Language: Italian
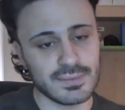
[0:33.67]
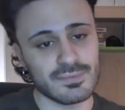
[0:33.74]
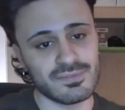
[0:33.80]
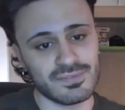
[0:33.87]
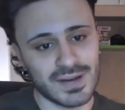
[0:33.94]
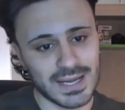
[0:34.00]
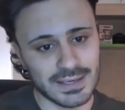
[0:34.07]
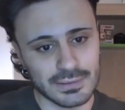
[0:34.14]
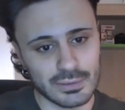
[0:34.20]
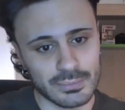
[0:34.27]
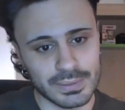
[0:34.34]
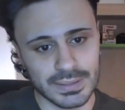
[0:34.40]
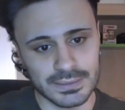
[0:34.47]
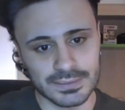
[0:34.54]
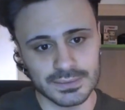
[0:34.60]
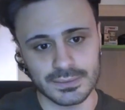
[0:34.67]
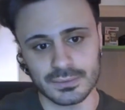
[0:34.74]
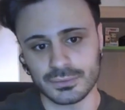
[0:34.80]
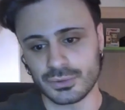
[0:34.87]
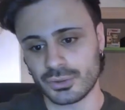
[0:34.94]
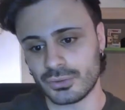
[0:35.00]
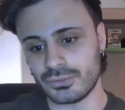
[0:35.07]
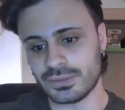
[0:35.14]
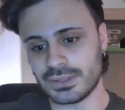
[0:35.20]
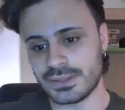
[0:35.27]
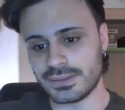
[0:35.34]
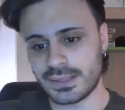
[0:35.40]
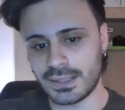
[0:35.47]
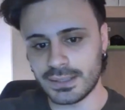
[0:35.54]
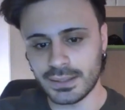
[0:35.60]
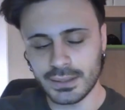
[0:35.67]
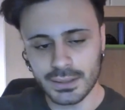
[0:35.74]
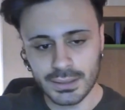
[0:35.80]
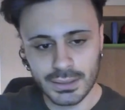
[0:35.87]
valido per il titolo intercontinentale.